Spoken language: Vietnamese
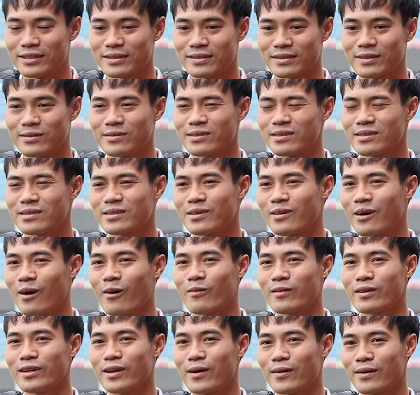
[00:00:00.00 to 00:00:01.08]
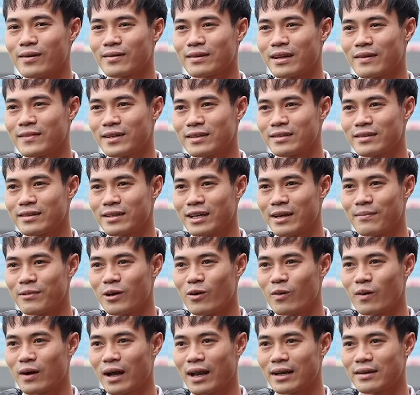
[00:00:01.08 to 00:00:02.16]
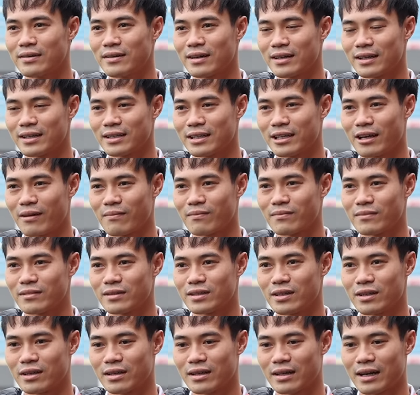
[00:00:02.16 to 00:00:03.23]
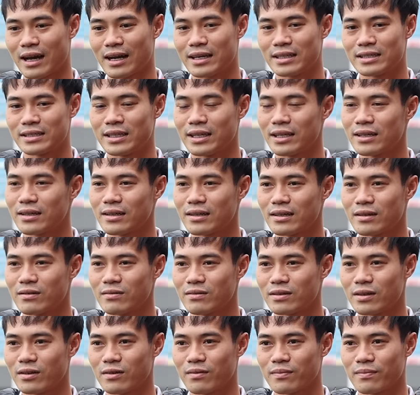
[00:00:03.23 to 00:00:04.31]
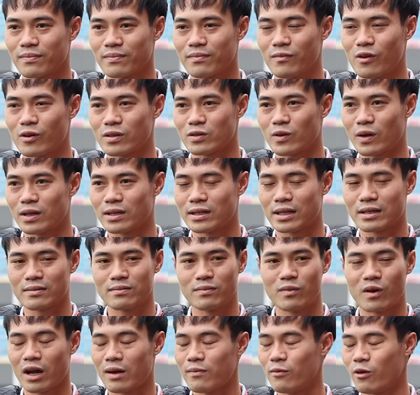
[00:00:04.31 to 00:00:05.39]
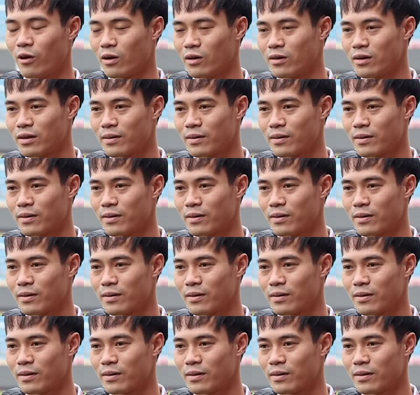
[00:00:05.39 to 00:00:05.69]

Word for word: Chúng cũng không có nhiều đâu. Tại vì từ khi em nấu có ăn được ấy, thì em chỉ hạn chế. Cũng kiểu một tuần ăn một hai buổi thôi.